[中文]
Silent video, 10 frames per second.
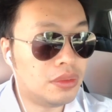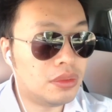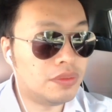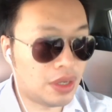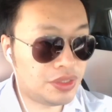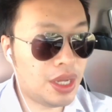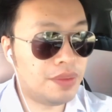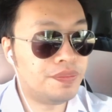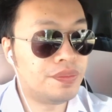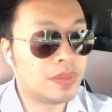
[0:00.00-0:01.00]
王健，
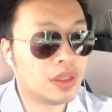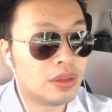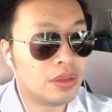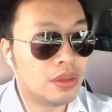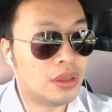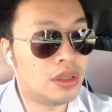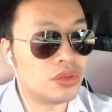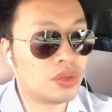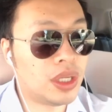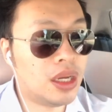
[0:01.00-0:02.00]
啊，
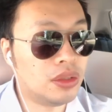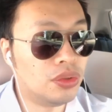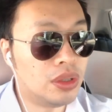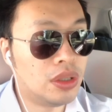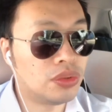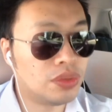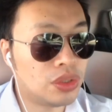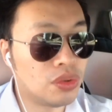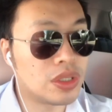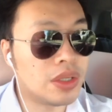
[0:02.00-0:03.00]
说他很多东西
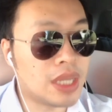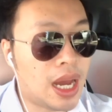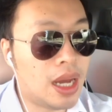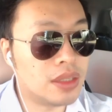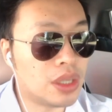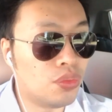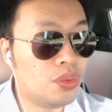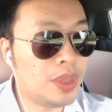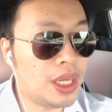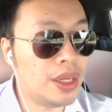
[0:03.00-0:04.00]
都是造假，在
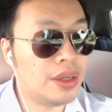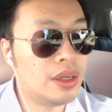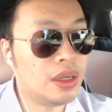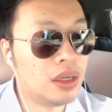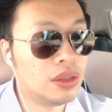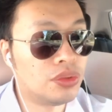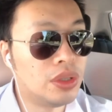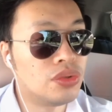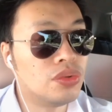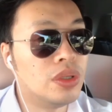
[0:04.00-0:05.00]
污蔑啊，
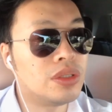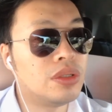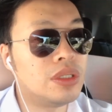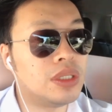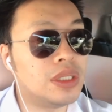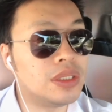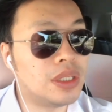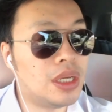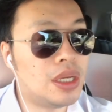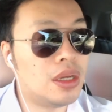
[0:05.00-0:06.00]
对中国经济的一
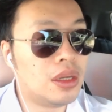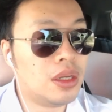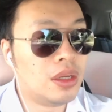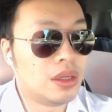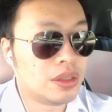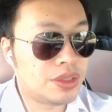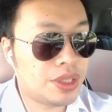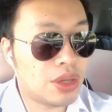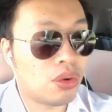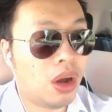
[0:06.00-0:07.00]
些
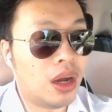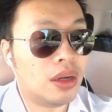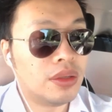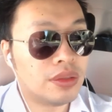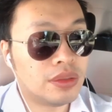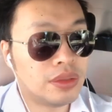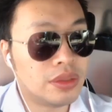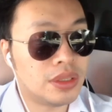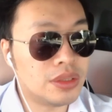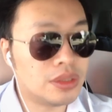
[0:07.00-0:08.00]
现况
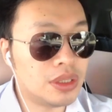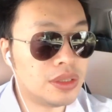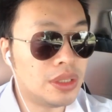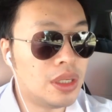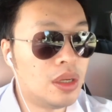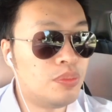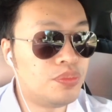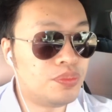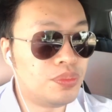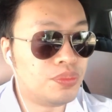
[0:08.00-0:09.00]
进行了一些
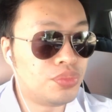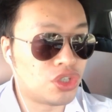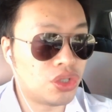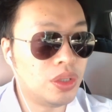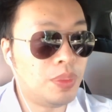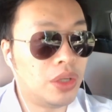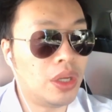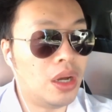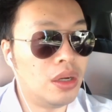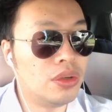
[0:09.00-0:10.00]
不实的报
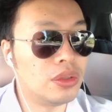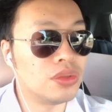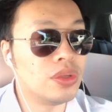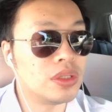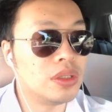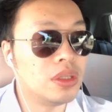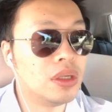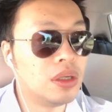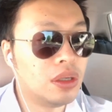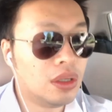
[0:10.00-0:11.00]
道，或者说
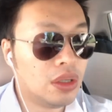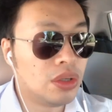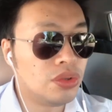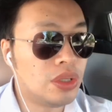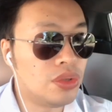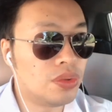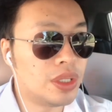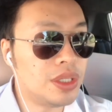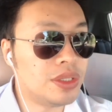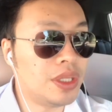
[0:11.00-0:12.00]
是引用
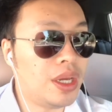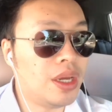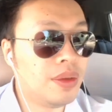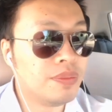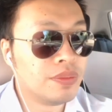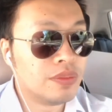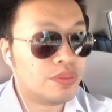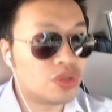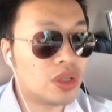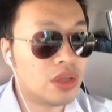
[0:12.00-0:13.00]
了一些
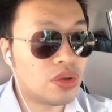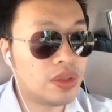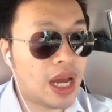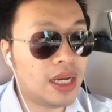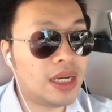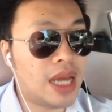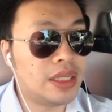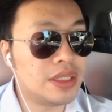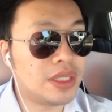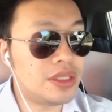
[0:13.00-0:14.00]
不知道从哪里来
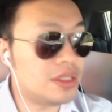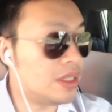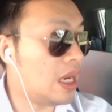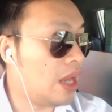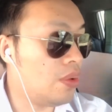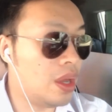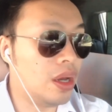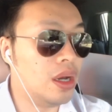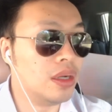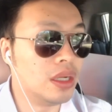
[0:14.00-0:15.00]
的一些信息来源
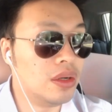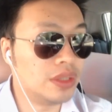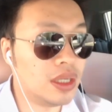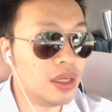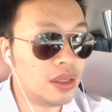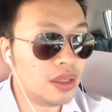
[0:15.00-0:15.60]
啊，然后呢，